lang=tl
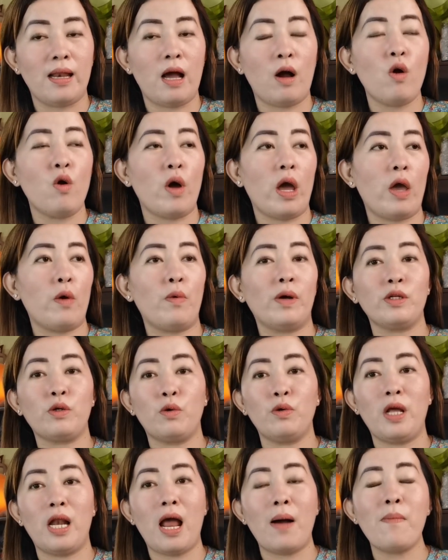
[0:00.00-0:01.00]
Nako, ewan
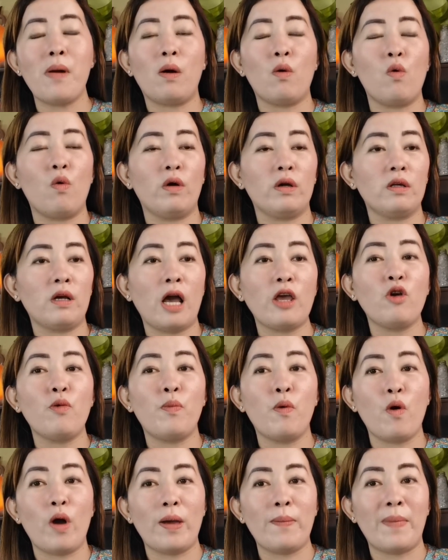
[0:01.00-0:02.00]
ko na lamang kung kayo
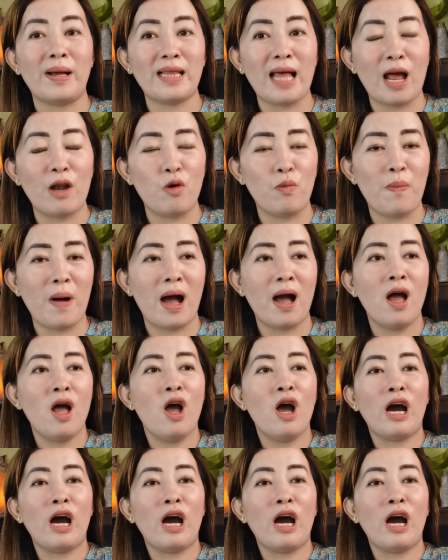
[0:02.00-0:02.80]
po ay matalo pa.